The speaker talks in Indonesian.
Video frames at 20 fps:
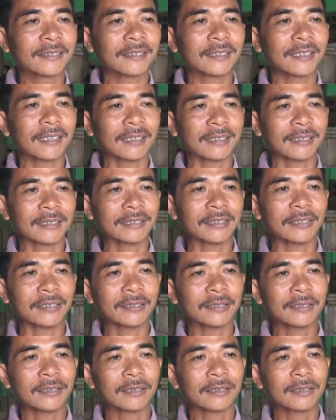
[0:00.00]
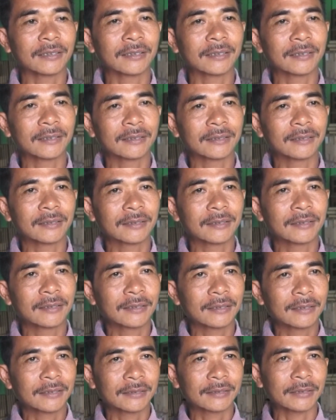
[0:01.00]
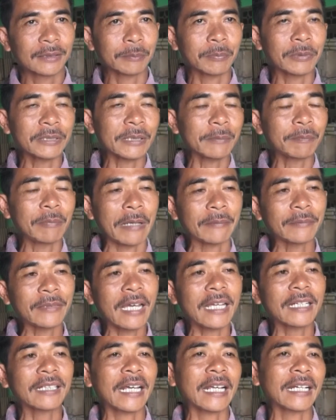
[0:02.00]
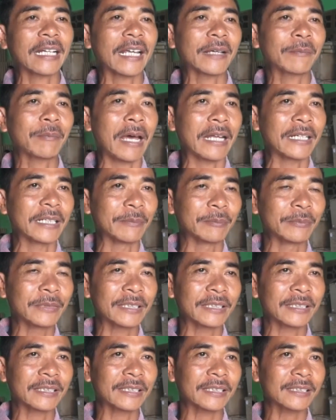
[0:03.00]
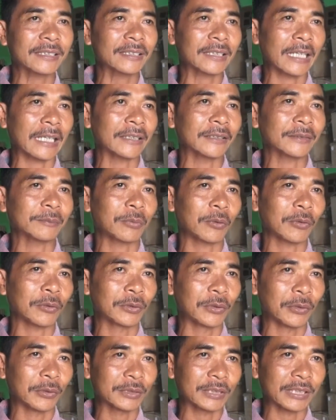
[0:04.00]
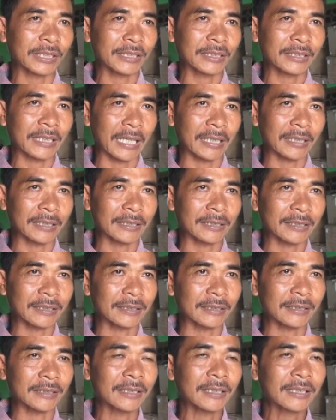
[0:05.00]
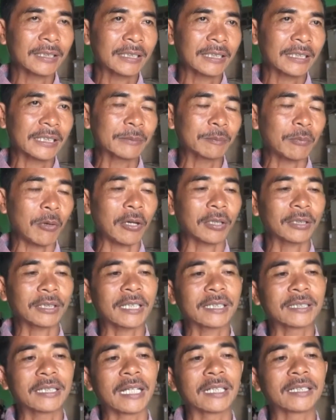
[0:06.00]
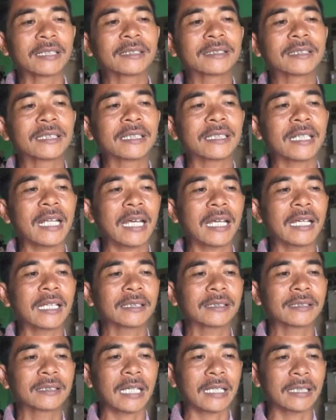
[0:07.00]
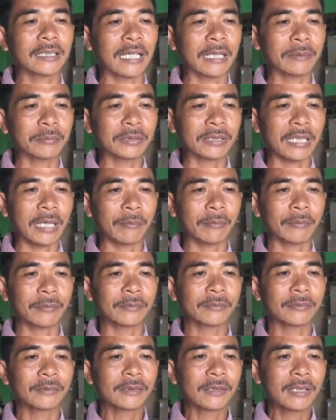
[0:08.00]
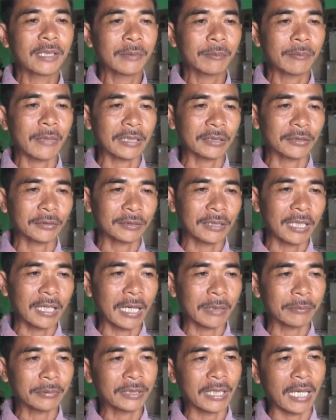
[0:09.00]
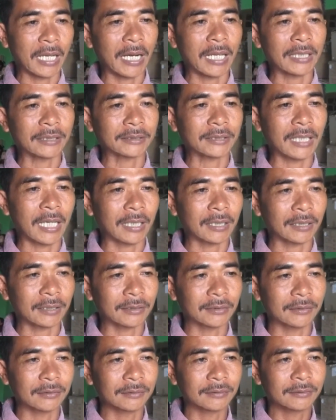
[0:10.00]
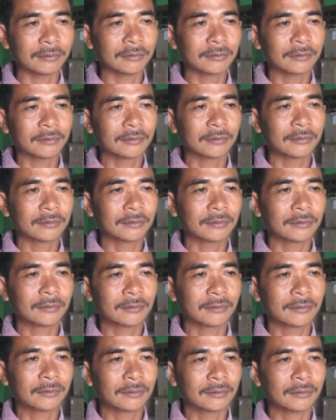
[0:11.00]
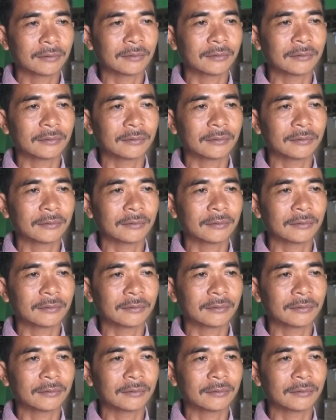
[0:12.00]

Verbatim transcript: Penyebabnya nggak ada pak? Penyebabnya kan karena pandemi ini kan produksi dari importer dari Cina kan nggak bisa masuknya nggak bisa lancar. Ya. Hmm.